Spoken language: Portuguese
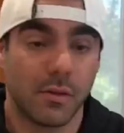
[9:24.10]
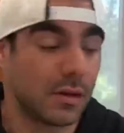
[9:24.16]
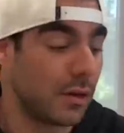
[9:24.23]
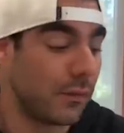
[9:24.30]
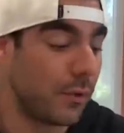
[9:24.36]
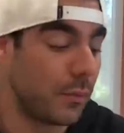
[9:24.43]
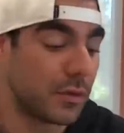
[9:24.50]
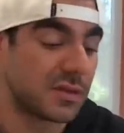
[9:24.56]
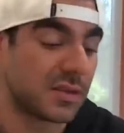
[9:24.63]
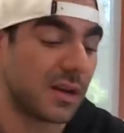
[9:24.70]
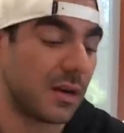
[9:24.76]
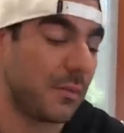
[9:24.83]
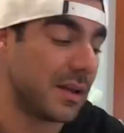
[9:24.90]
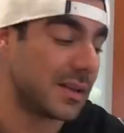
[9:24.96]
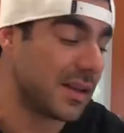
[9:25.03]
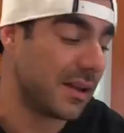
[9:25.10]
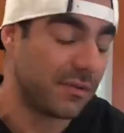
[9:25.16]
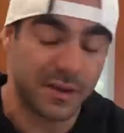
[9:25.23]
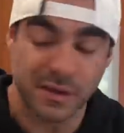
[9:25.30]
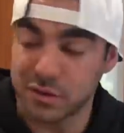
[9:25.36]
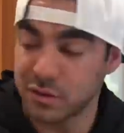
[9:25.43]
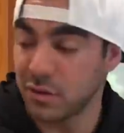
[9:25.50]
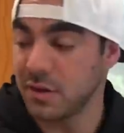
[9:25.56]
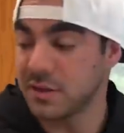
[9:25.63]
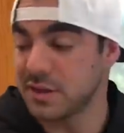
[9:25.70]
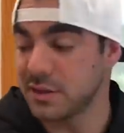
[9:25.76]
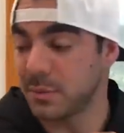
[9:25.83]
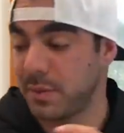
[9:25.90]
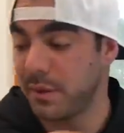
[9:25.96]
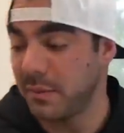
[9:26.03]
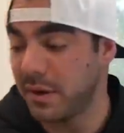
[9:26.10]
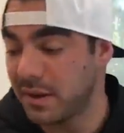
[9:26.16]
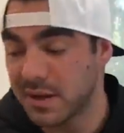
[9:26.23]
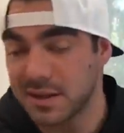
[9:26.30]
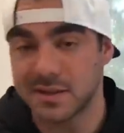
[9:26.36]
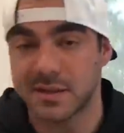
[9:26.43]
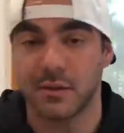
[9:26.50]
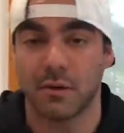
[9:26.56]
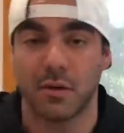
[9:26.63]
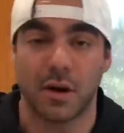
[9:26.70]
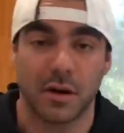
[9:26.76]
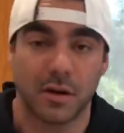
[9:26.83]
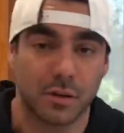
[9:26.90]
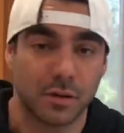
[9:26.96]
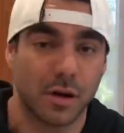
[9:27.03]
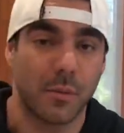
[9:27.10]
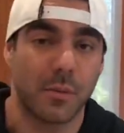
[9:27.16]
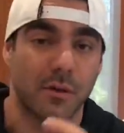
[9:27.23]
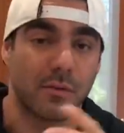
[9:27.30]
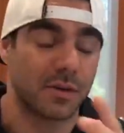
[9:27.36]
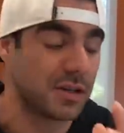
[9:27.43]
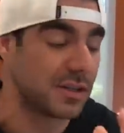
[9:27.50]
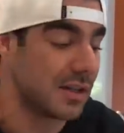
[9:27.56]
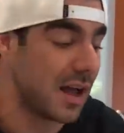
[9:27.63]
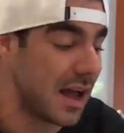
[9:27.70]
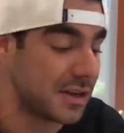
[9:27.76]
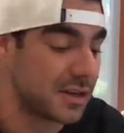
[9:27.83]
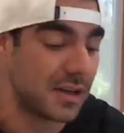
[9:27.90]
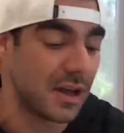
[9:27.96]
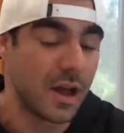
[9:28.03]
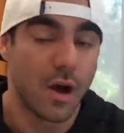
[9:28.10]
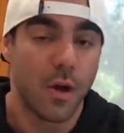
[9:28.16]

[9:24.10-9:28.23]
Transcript: enquanto eu vou mostrando minhas refeições, a suplementação, a hora que eu tomo a quantidade,